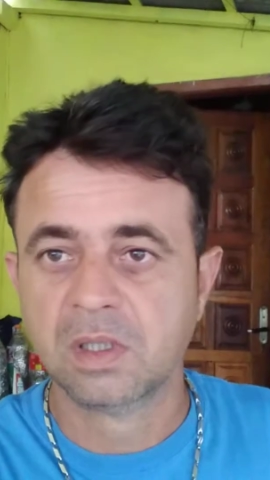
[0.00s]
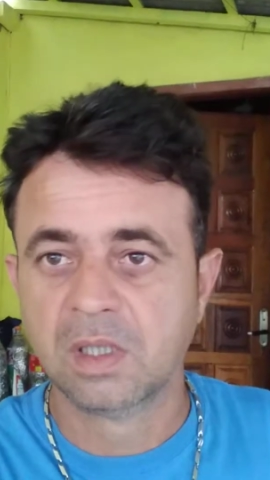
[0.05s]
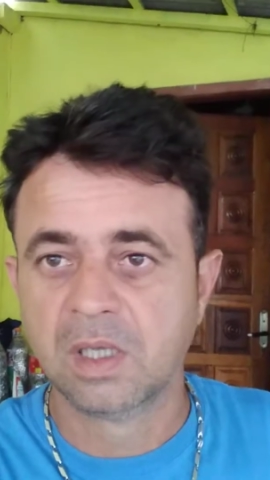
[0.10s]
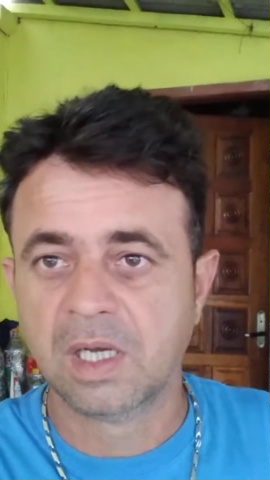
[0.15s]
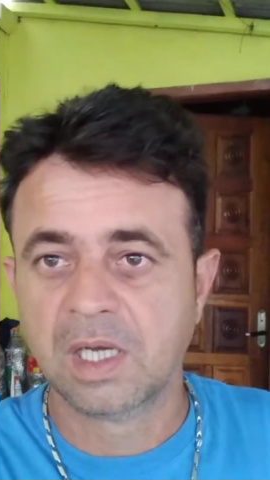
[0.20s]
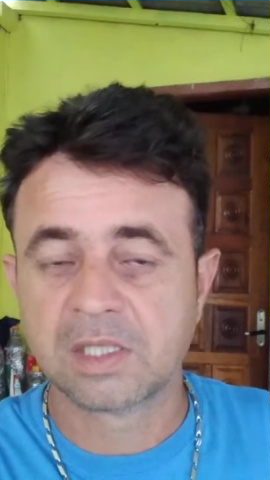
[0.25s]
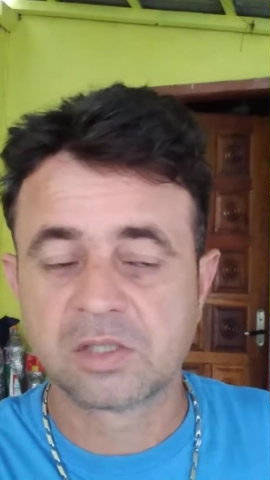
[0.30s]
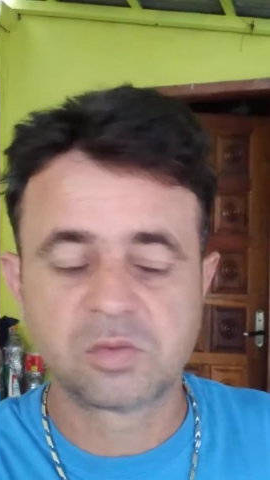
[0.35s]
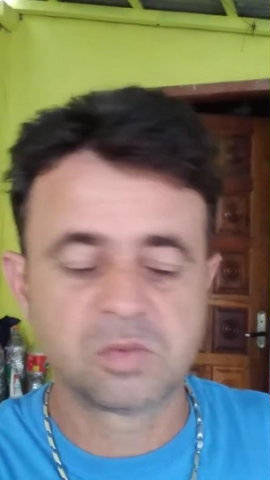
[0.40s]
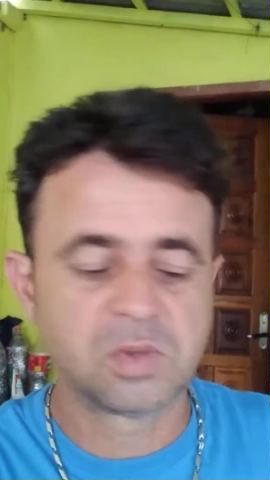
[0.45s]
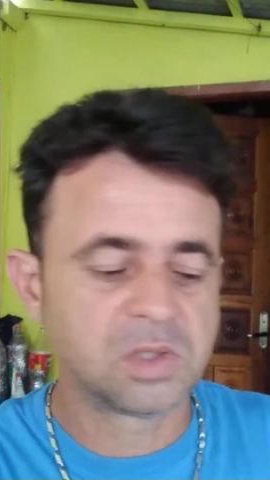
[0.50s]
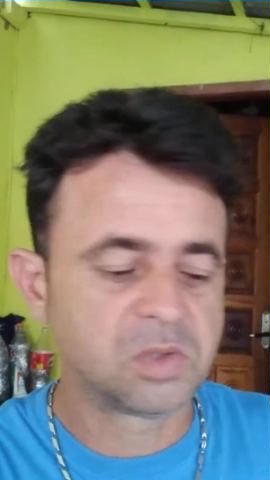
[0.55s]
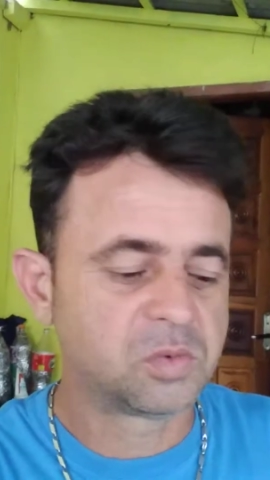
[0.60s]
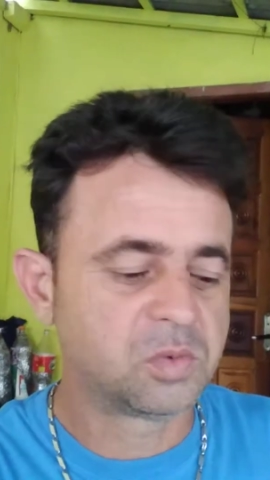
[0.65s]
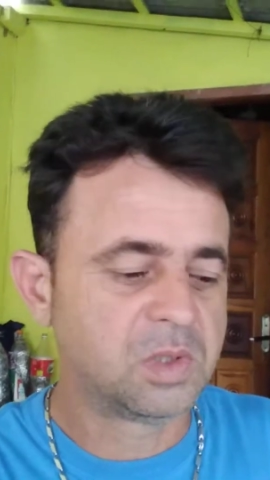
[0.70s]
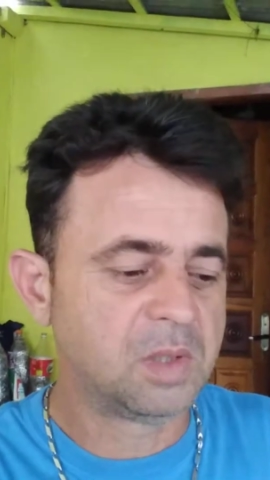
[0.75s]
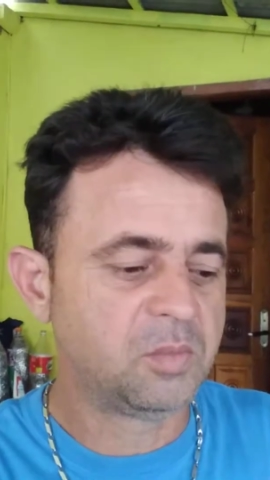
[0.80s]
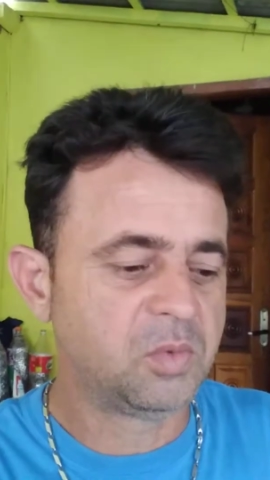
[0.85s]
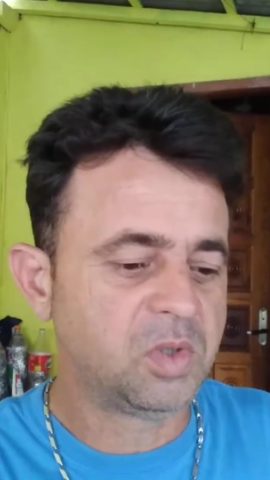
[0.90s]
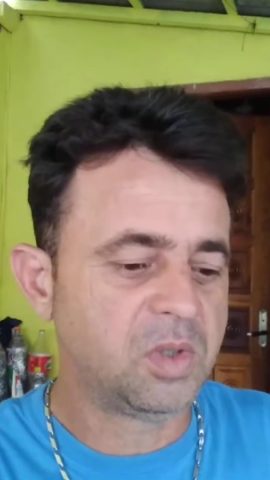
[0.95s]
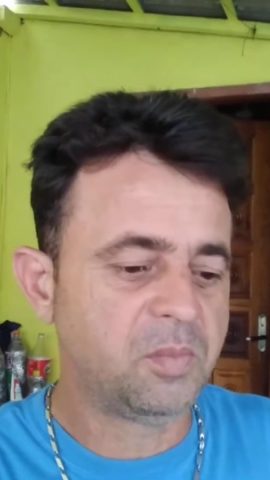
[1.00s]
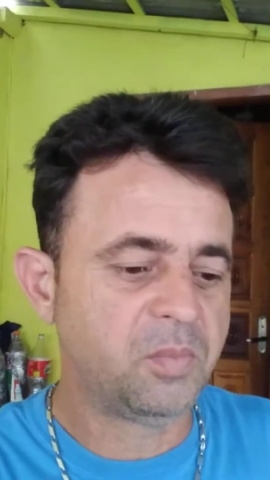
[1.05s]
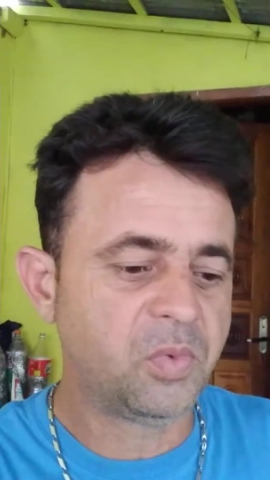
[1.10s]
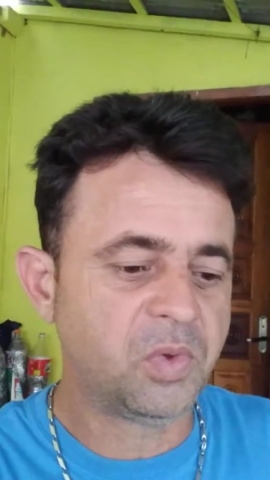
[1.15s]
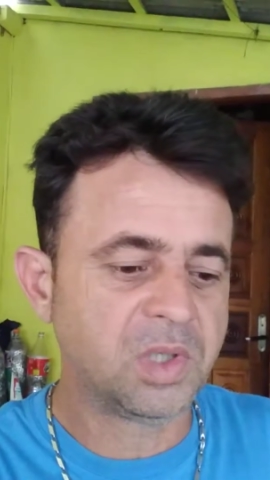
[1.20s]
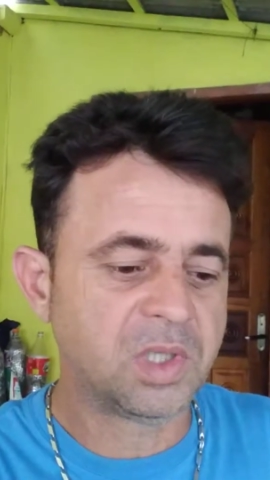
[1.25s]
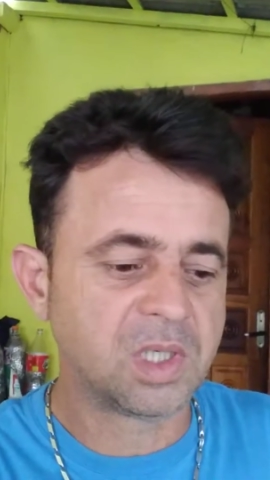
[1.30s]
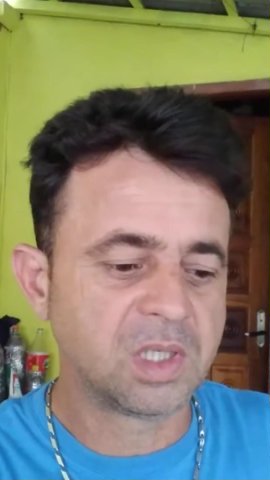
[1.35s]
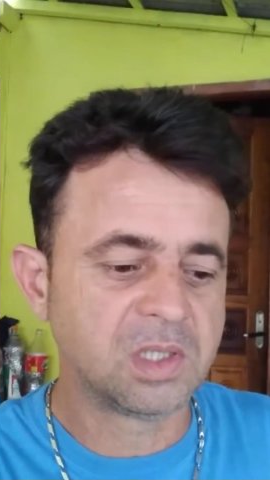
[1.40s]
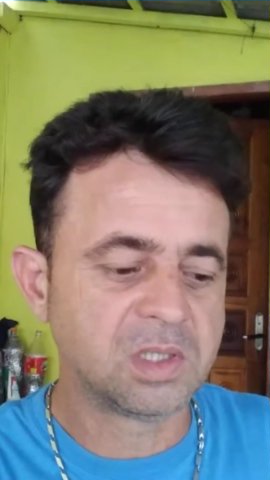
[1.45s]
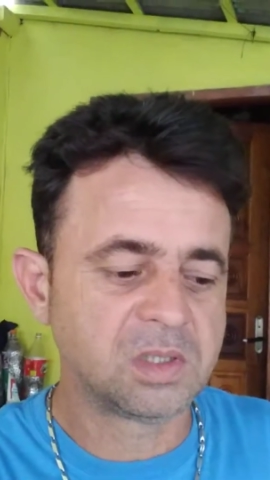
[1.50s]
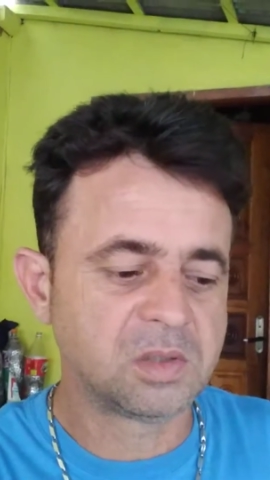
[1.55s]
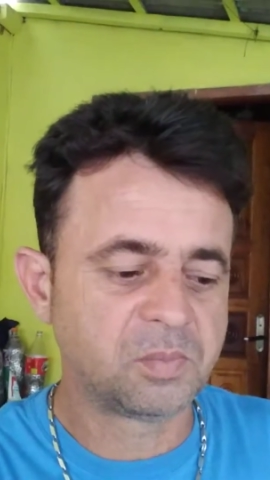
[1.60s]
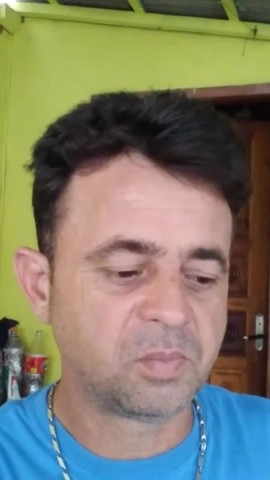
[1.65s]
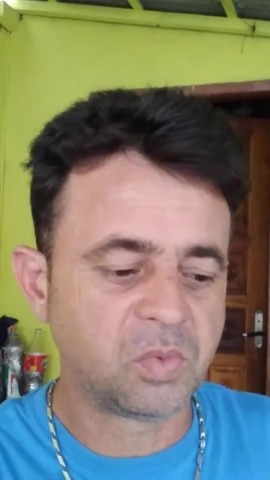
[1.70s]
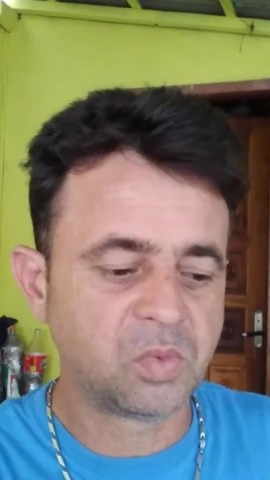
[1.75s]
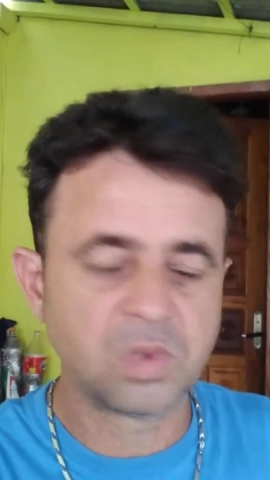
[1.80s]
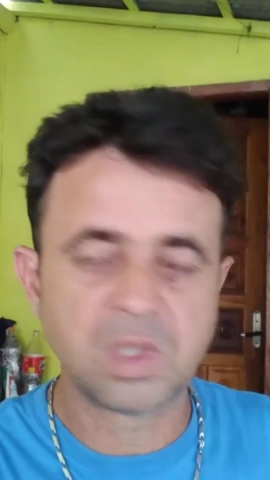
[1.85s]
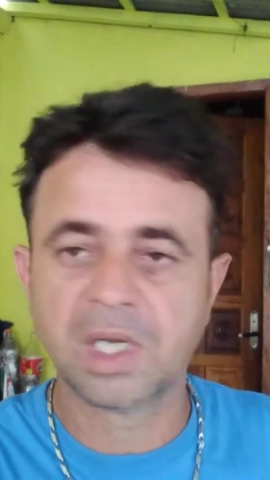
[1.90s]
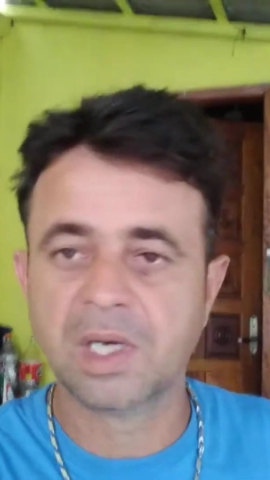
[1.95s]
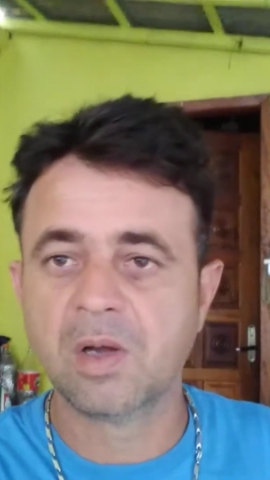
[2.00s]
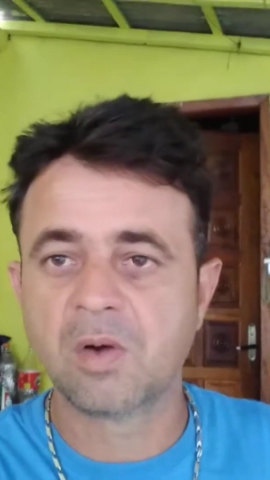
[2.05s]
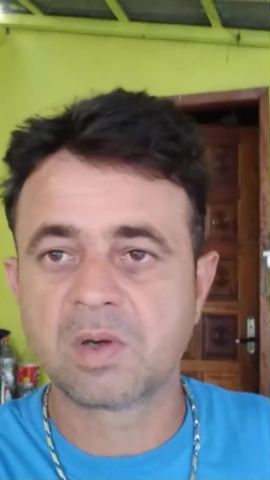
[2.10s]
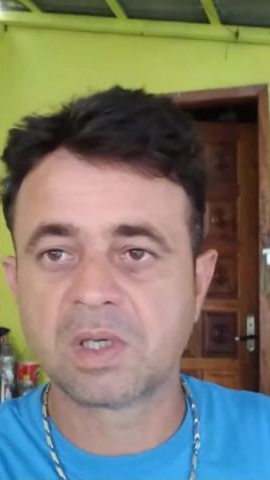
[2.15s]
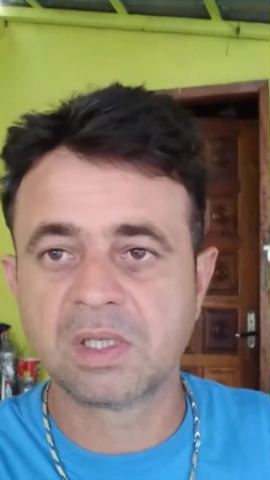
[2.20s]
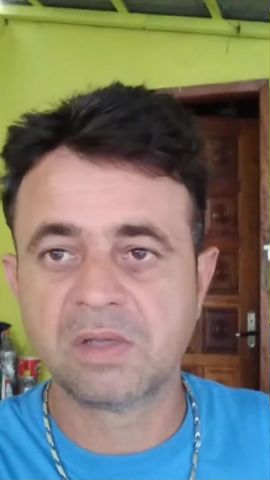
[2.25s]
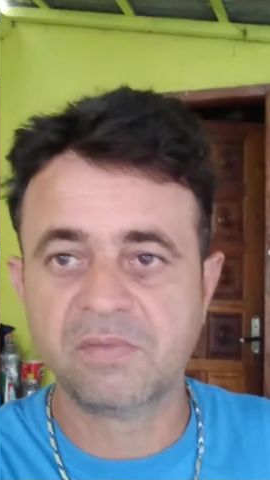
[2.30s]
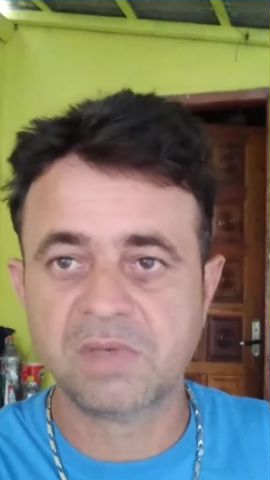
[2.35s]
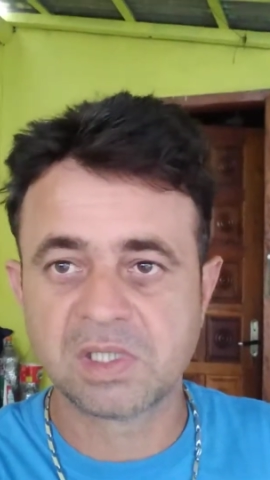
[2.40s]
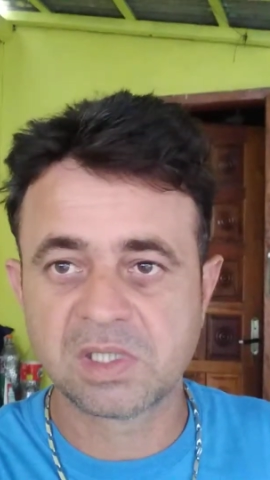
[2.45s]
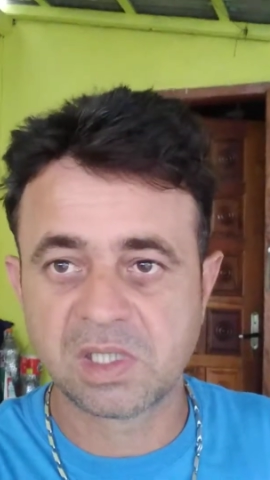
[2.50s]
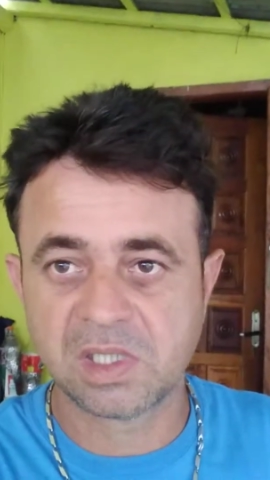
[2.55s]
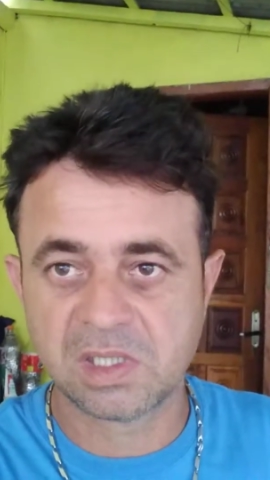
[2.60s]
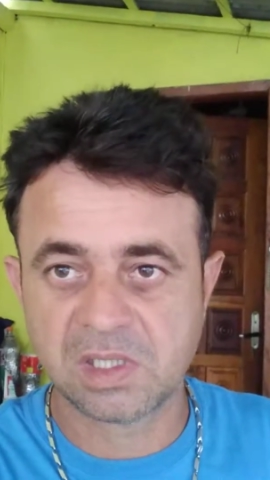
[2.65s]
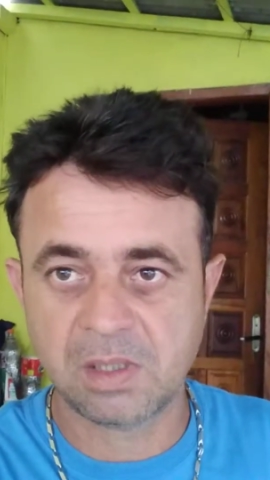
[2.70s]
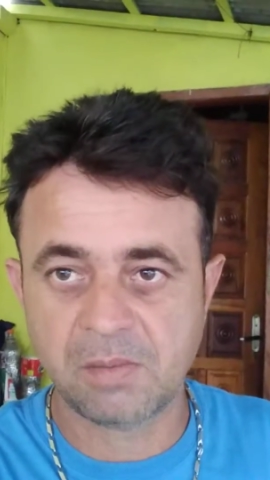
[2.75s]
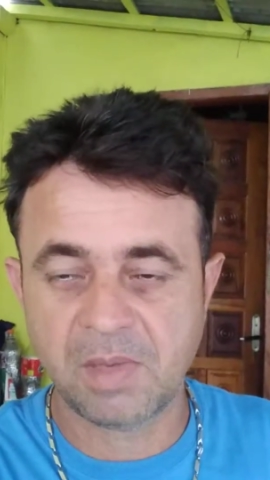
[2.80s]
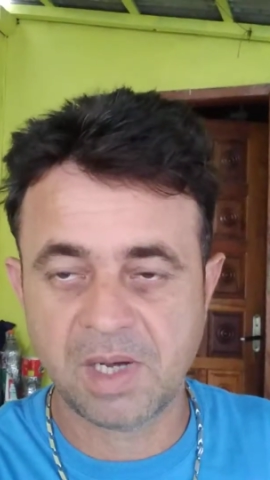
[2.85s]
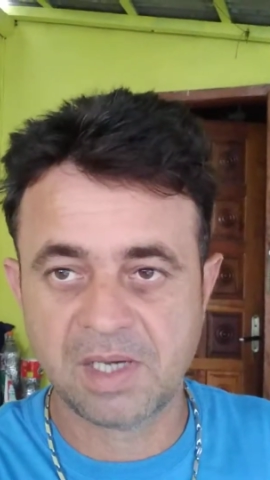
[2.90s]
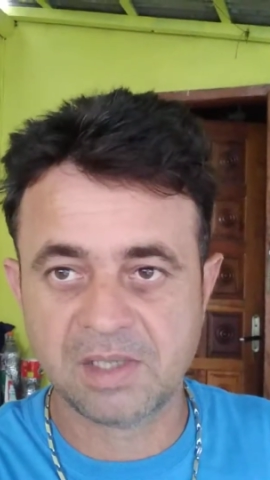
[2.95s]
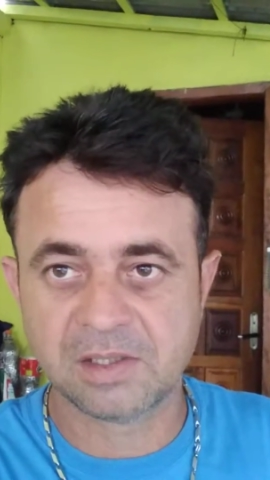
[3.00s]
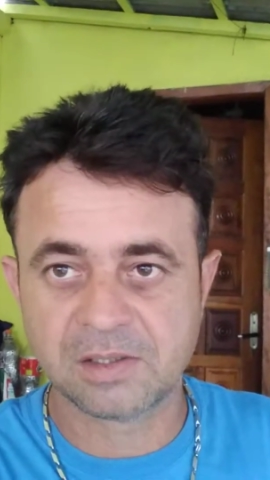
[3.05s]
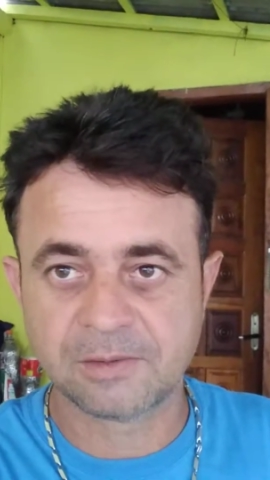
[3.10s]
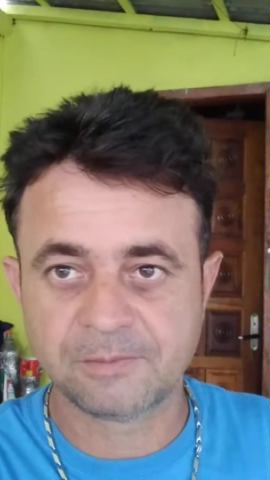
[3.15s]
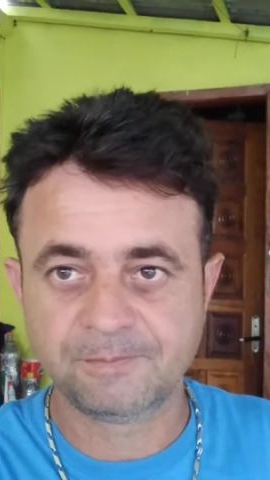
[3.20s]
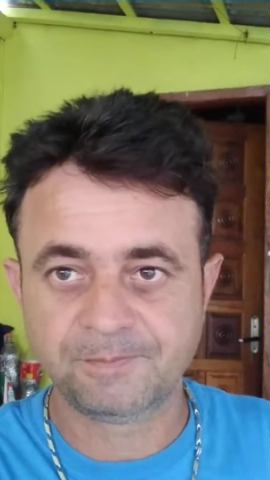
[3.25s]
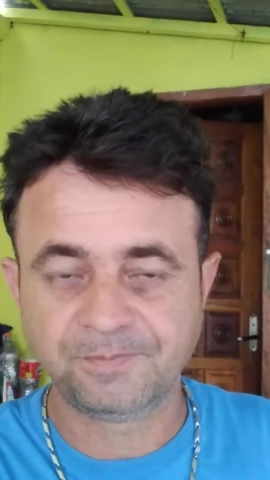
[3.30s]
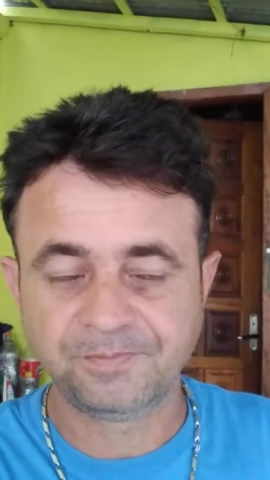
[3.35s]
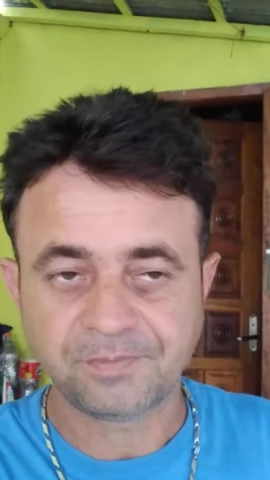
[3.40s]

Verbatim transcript: a sua ajuda é muito importante para o canal cada vez crescer mais.